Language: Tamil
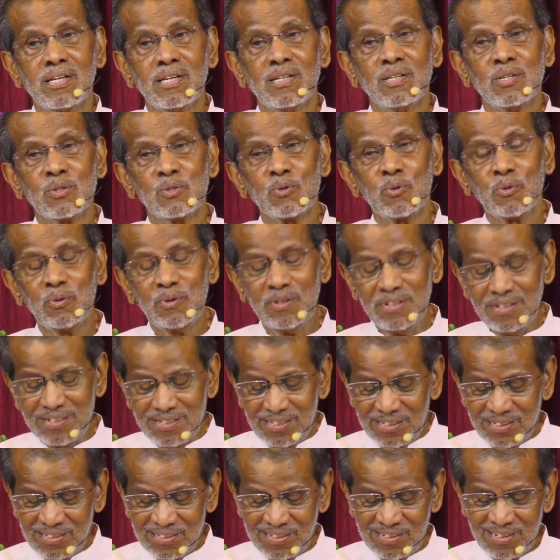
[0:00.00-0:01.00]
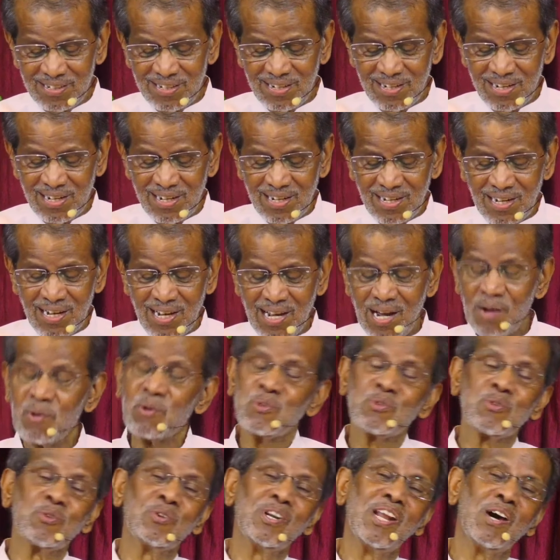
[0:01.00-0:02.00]
இதை சொல்லிட்டு
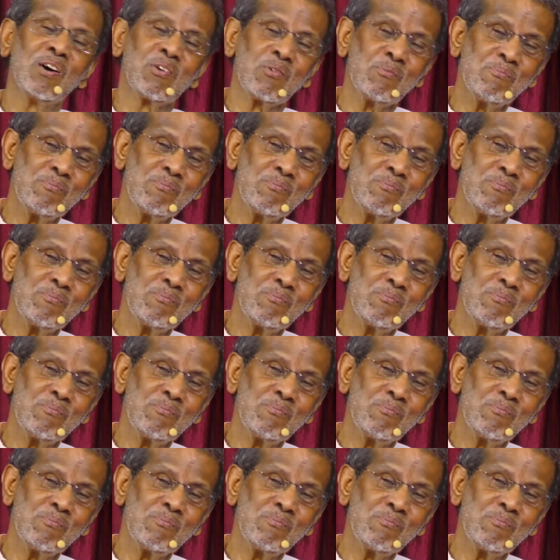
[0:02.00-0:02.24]
அவன் சொன்ன